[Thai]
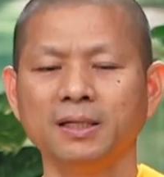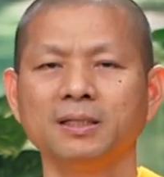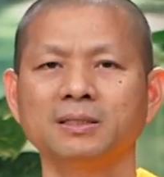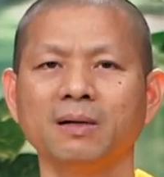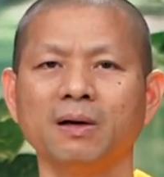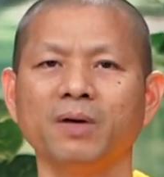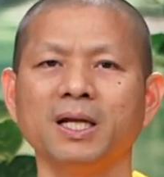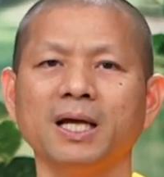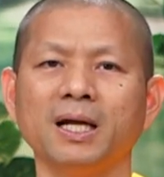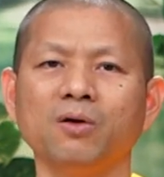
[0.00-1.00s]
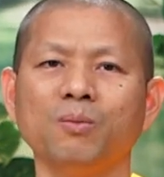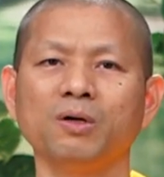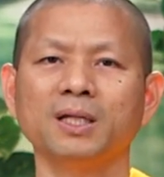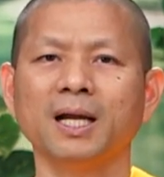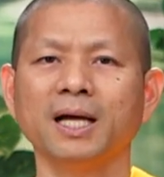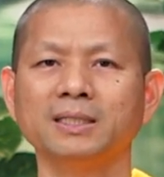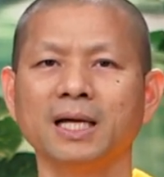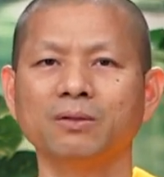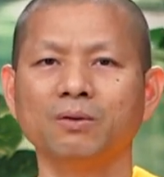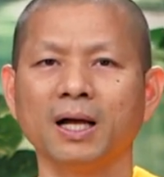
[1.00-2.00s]
สำหรับวันนี้อนุโมทนาสา
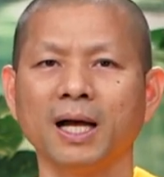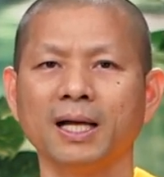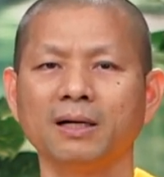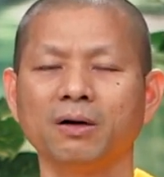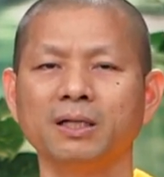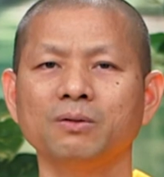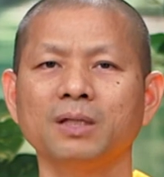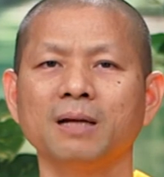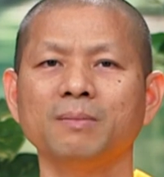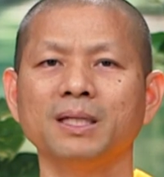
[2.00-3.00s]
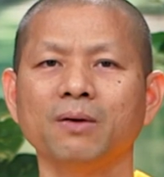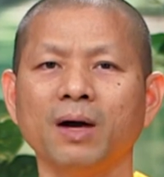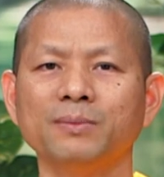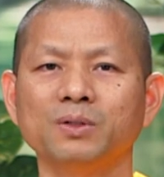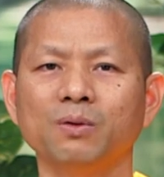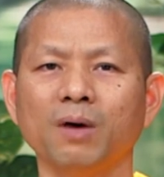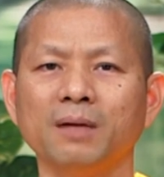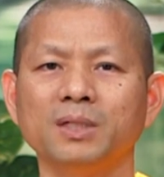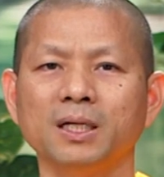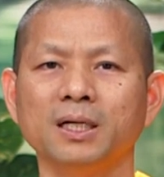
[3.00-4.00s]
ธุการขอให้ทุกท่านมีแต่ความสุขควา
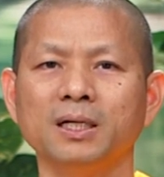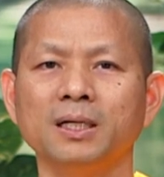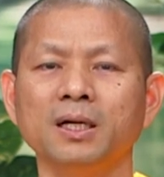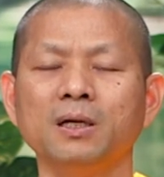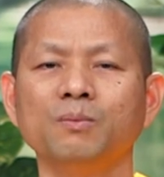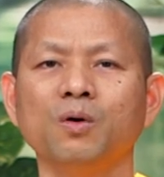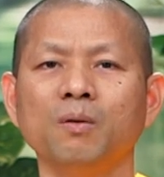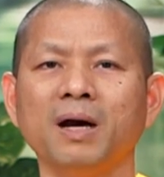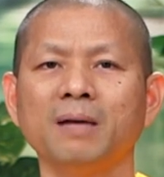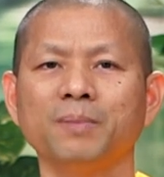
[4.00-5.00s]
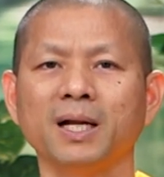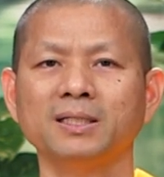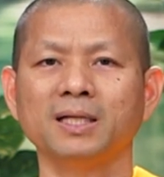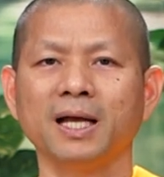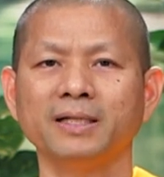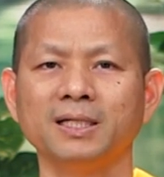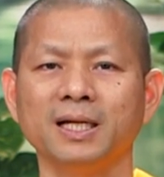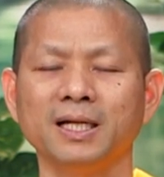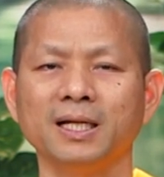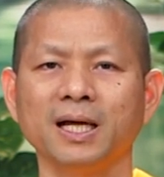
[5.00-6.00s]
มเจริญมุ่งมาตรปรารถนาสิ่ง
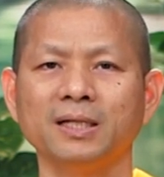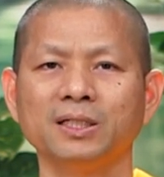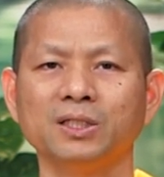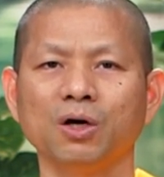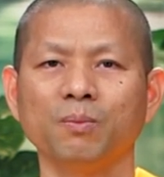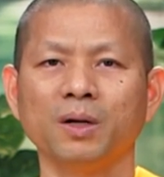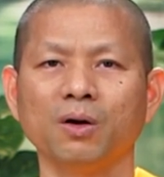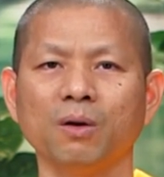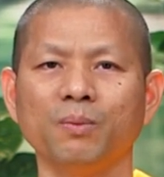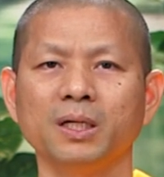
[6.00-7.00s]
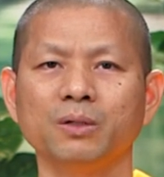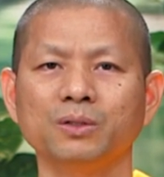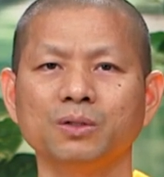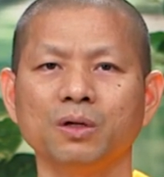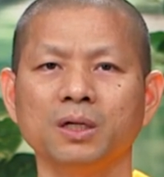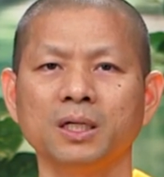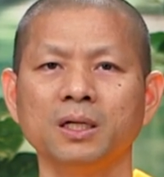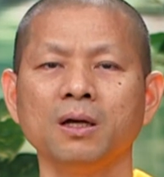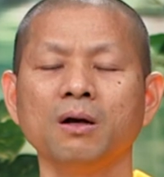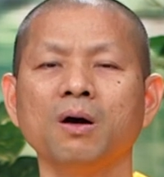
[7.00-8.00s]
ใดในทางที่ชอบประกอบบปิ้กุศล
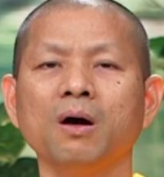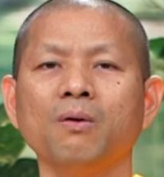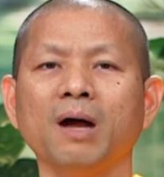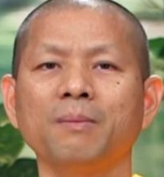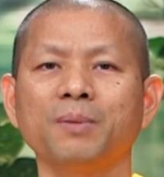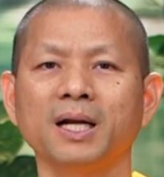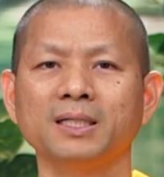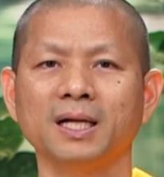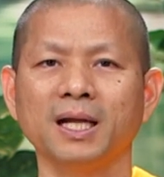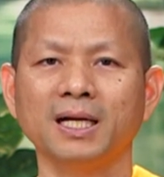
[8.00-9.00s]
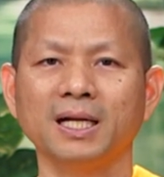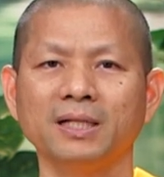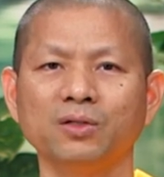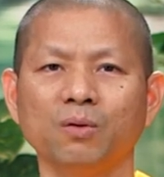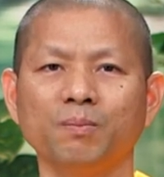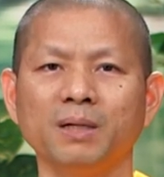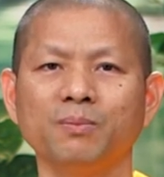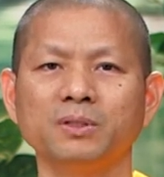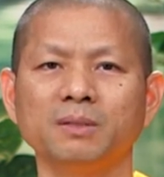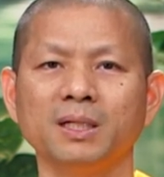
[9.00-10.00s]
ขอความปรารถนานั้น จงเป็น
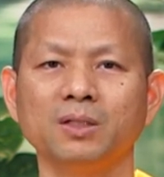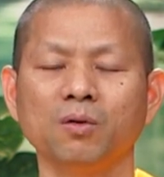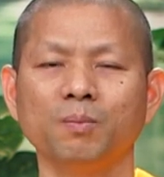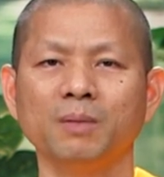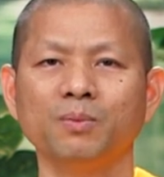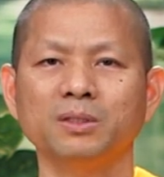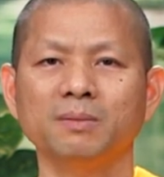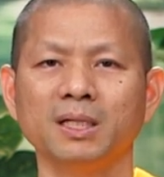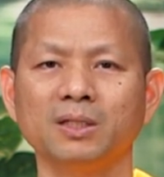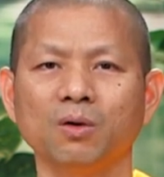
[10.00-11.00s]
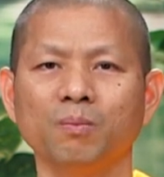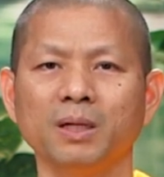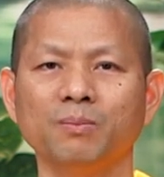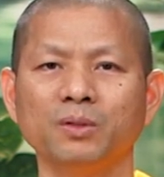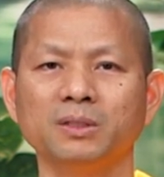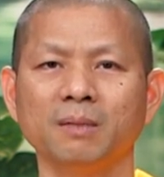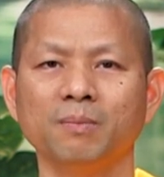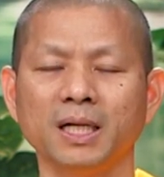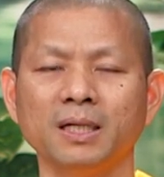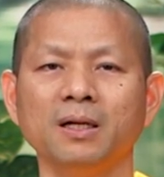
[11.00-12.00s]
ผลสำเร็จจง เป็นผลสำเร็จจงเป็นผลสำ
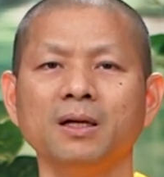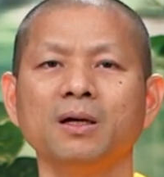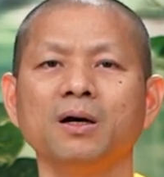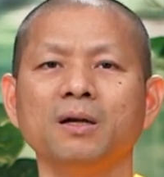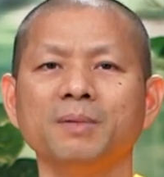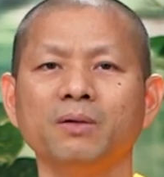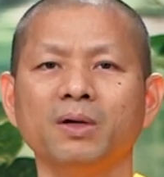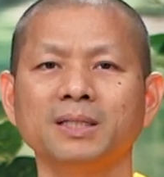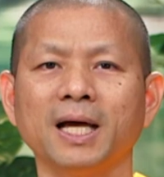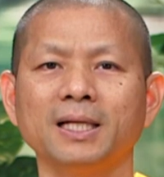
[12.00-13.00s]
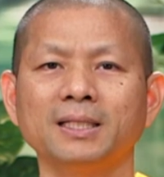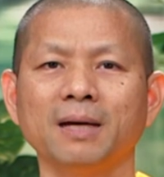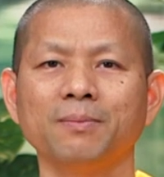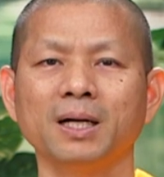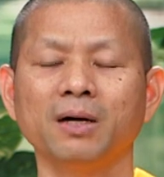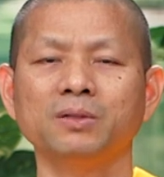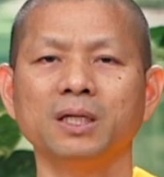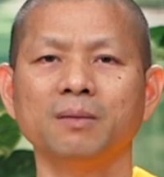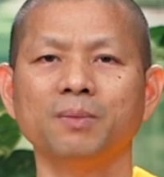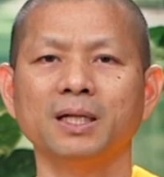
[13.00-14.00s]
เร็จก็ให้มีดวง ตาเห็นธรรมเข้า
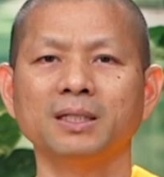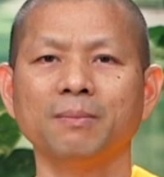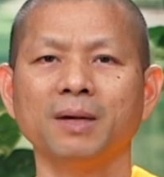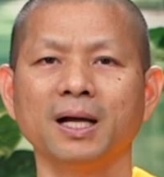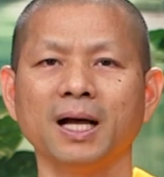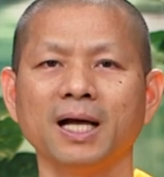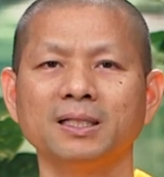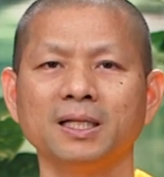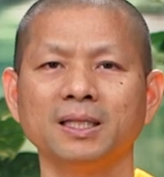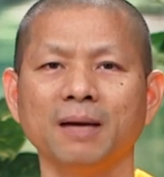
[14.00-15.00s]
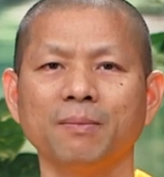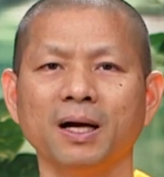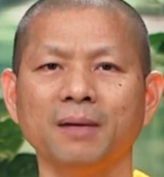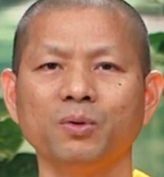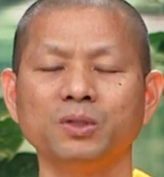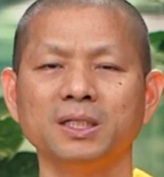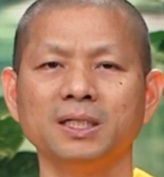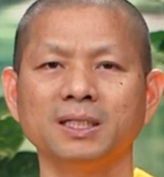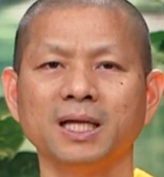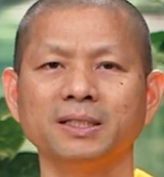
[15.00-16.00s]
ถึงพระธรรมกาย ติดตามมหาปูชนี
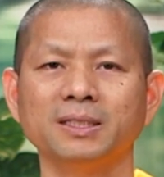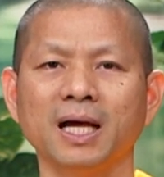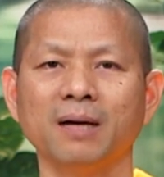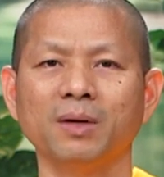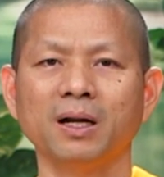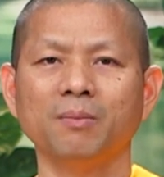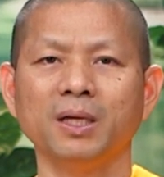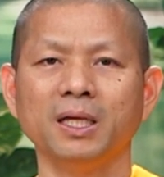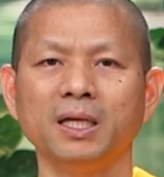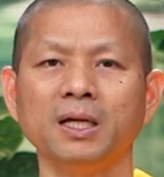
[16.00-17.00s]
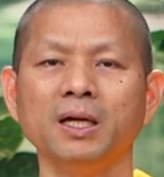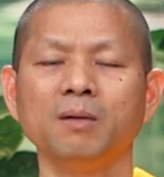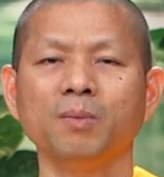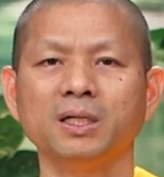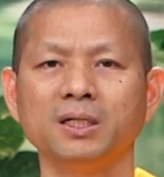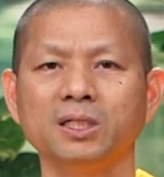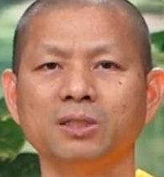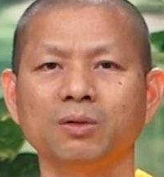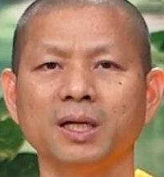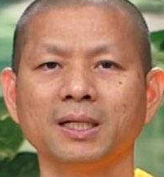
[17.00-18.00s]
ยาจารย์สร้างบารมี ไปถึงที่
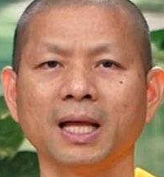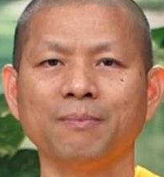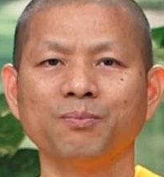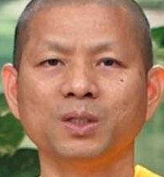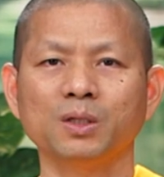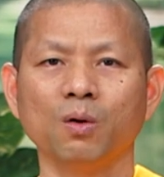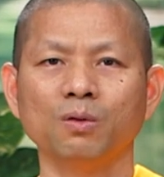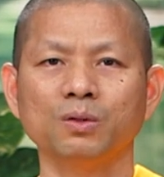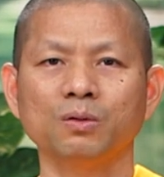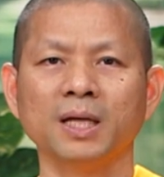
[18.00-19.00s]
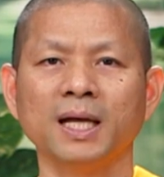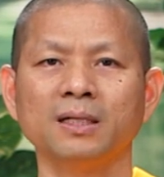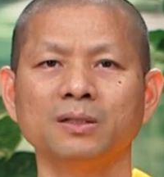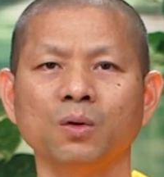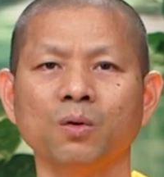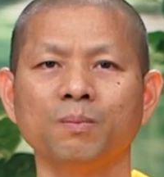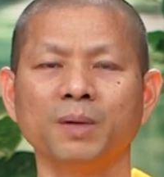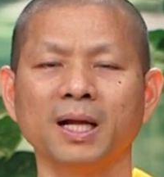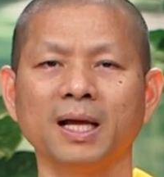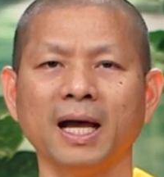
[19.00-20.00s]
สุดแห่งธรรมจงทุกท่านทุกป
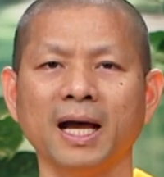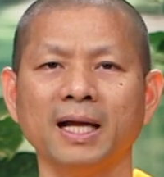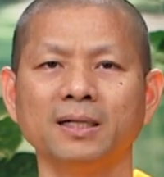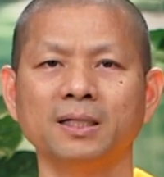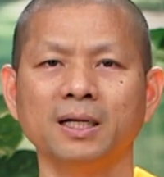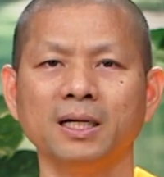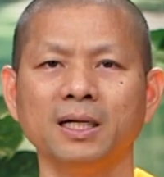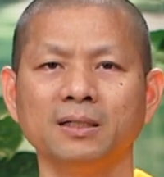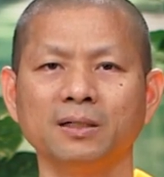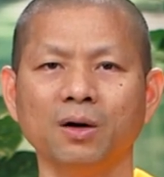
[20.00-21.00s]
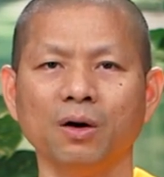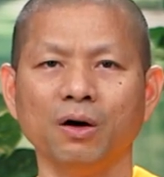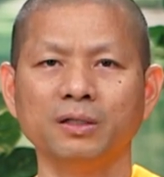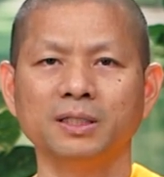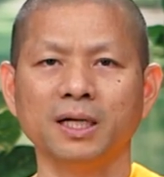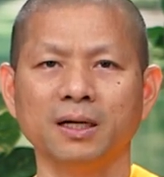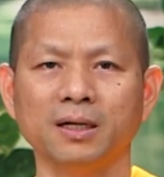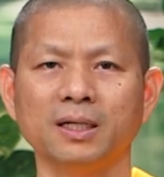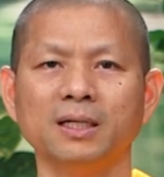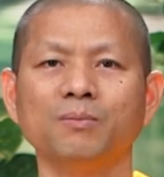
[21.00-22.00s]
ระการเทินขอเจ
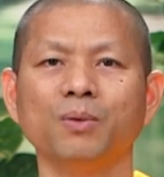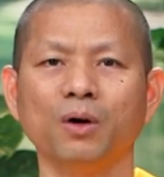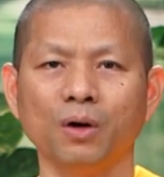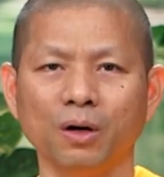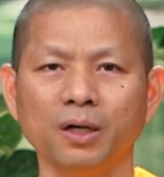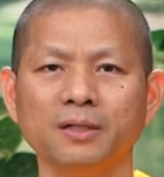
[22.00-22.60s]
ริญพร